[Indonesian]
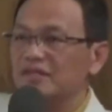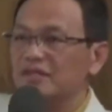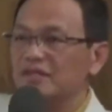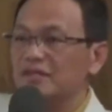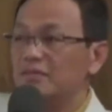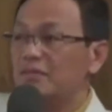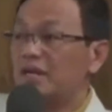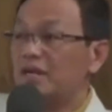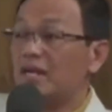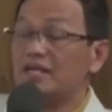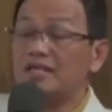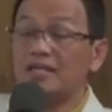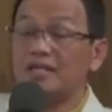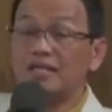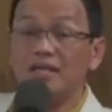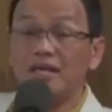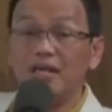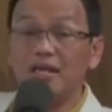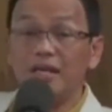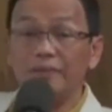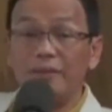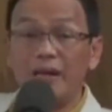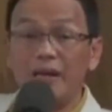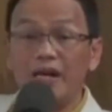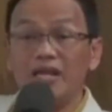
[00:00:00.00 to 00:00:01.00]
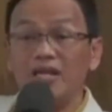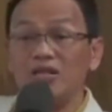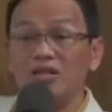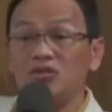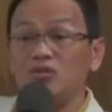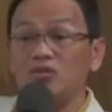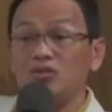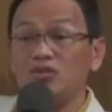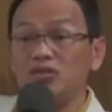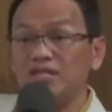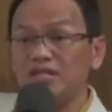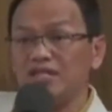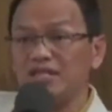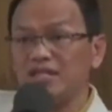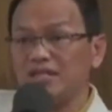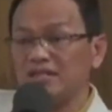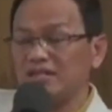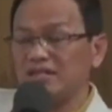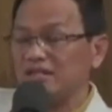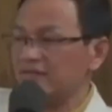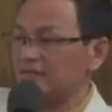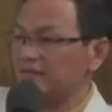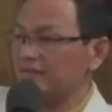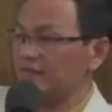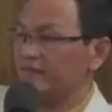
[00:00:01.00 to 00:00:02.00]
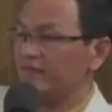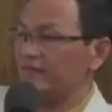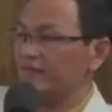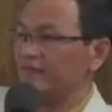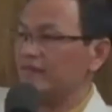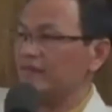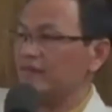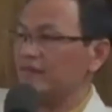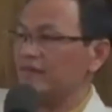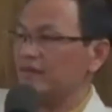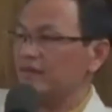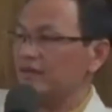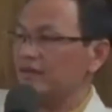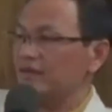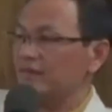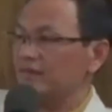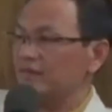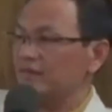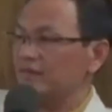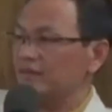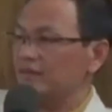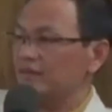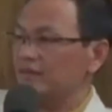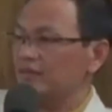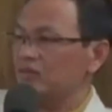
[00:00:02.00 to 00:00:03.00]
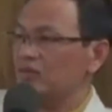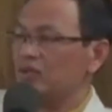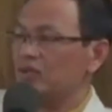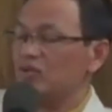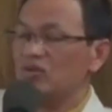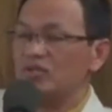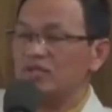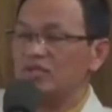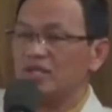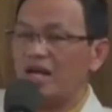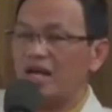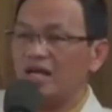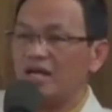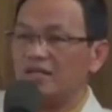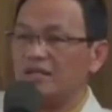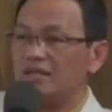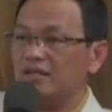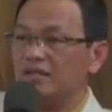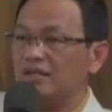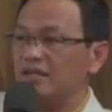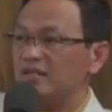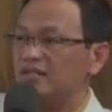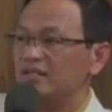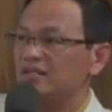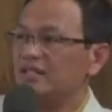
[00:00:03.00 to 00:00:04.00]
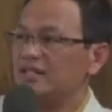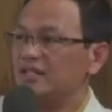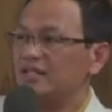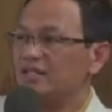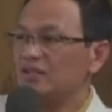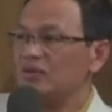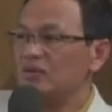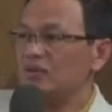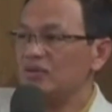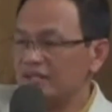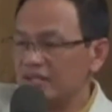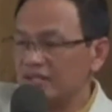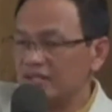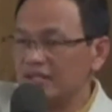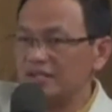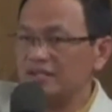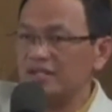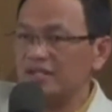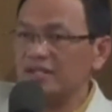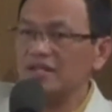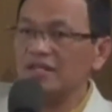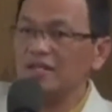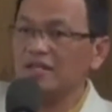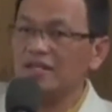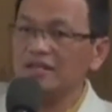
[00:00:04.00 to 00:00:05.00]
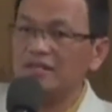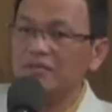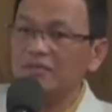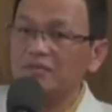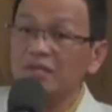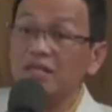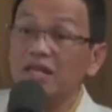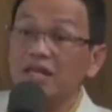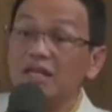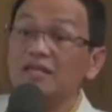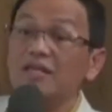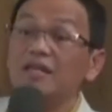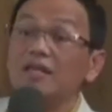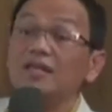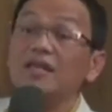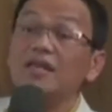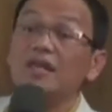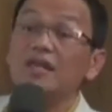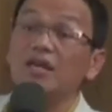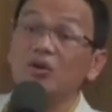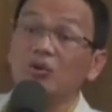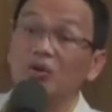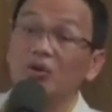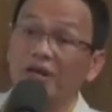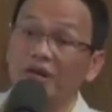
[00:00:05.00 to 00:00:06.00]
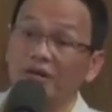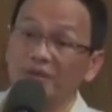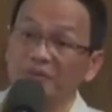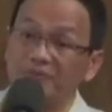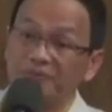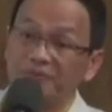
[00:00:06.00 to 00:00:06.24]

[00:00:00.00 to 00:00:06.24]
Merasa diri paling suci. Suatu saat sentuh saja sedikit, binatangnya keluar.